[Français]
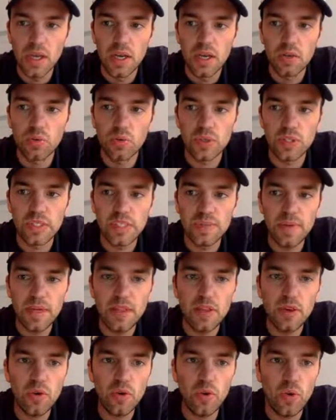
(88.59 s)
Donc si
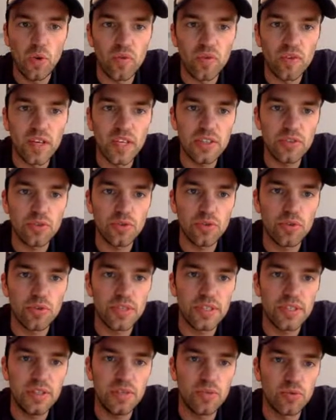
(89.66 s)
maintenant on va sur le
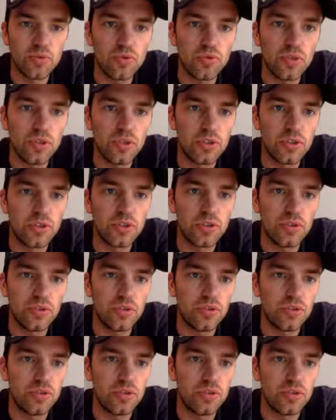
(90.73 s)
site dont euh,